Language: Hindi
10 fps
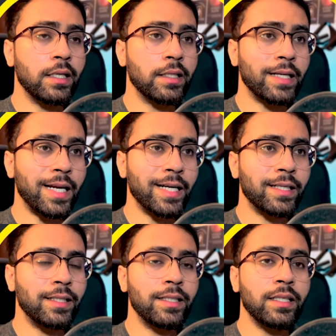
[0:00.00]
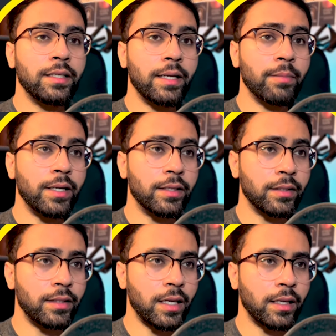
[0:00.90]
डायरेक्टली नेम रिटर्न
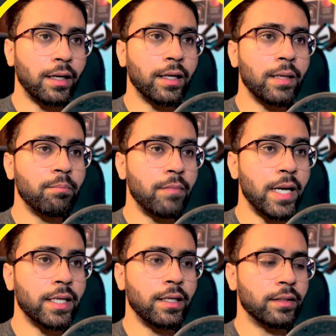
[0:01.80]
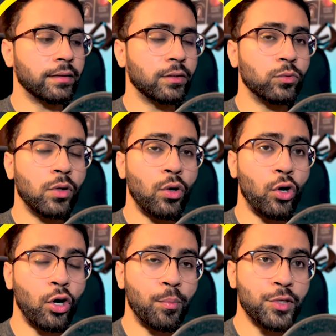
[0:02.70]
ना करके मैं क्या रिटर्न करूंगा
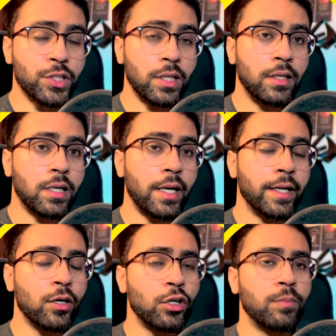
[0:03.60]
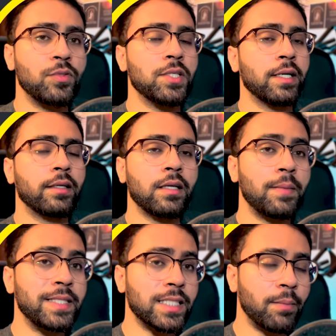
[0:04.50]
ऑप्शनल का एक ऑब्जेक्ट अब
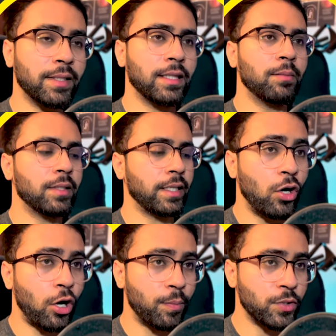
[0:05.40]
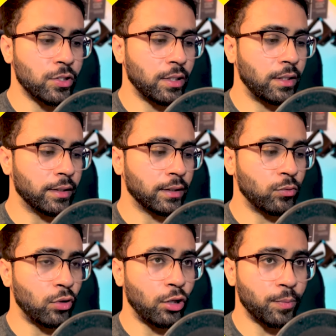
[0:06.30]
इसका मतलब क्या है ऑप्शनल लिखता हूँ
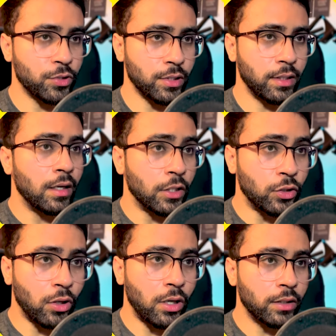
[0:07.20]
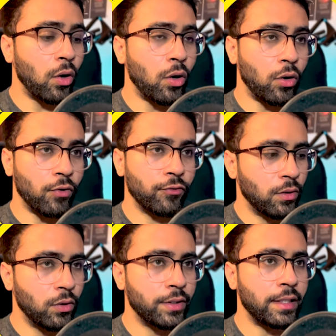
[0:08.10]
ऑप्शनल डॉट ऑफ
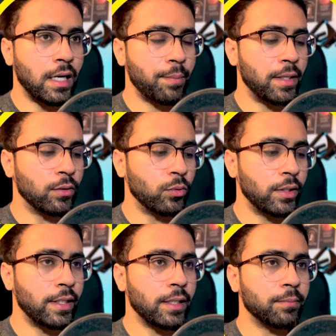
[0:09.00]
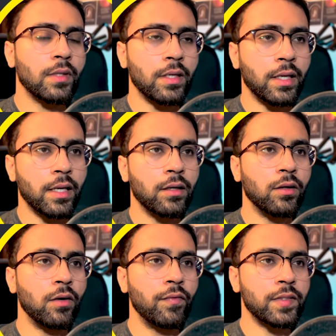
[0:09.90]
और यहाँ पे लिखूंगा नेम ठीक है
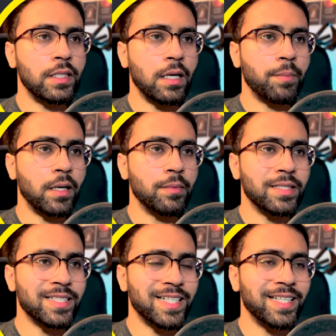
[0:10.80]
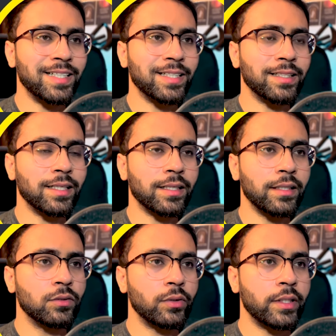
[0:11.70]
ऑब्वियसली यहाँ पे हम स्ट्रिंग रिटर्न कर रहे हैं
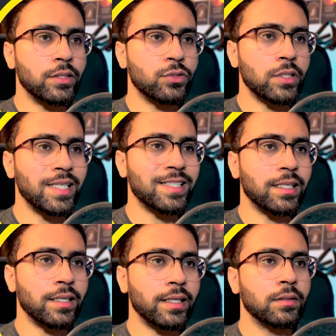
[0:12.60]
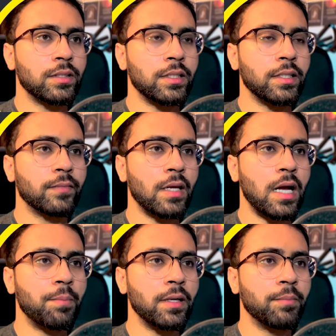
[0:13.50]
तो ये जो सजेस्ट कर रहा है ठीक है यहाँ
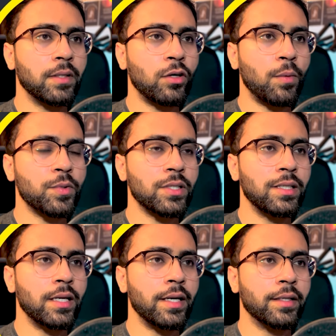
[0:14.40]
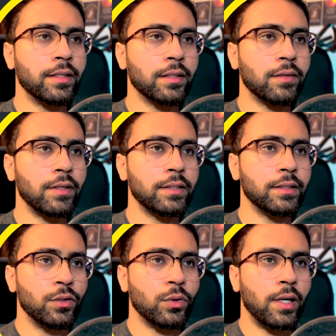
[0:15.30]
पे हमने ऑप्शनल रिटर्न करवा दिया
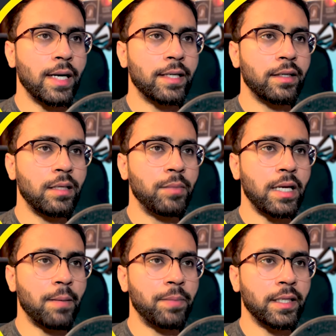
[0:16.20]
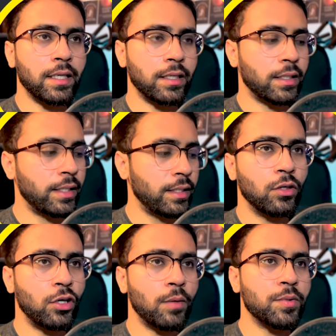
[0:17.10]
तो गेट नेम यहाँ पे क्या कर रहा है
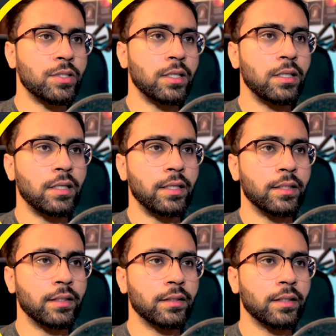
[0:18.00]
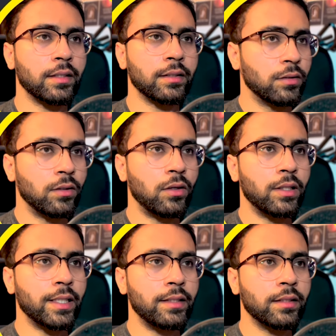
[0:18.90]
ऑप्शनल रिटर्न करेगा ऑल्ट
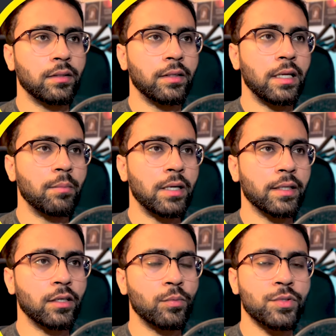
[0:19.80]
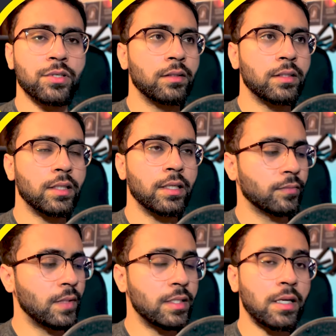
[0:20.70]
एंटर नेम आ गया ऑप्शनल ठीक है
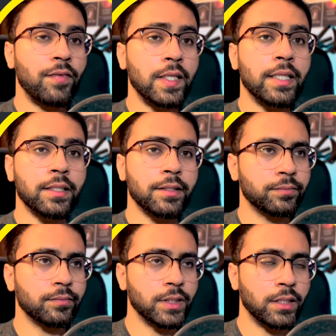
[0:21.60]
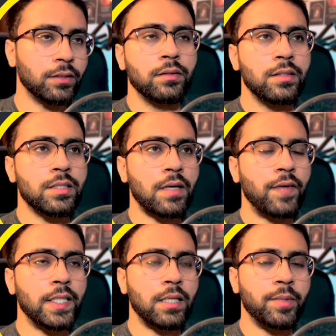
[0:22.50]
इसका फायदा क्या बताता हूँ इसका
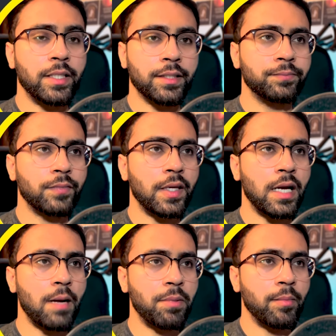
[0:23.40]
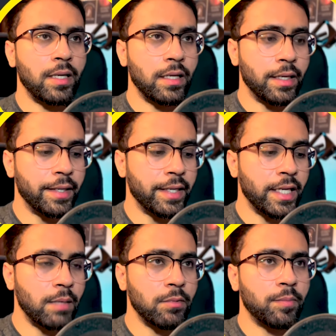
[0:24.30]
फायदा भी ये है यहाँ पे मैं
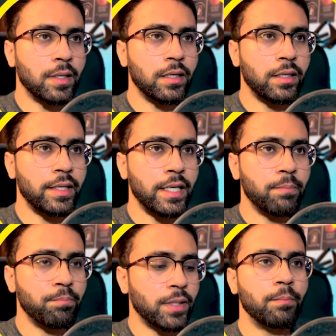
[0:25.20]
नेम पर ना नेम पर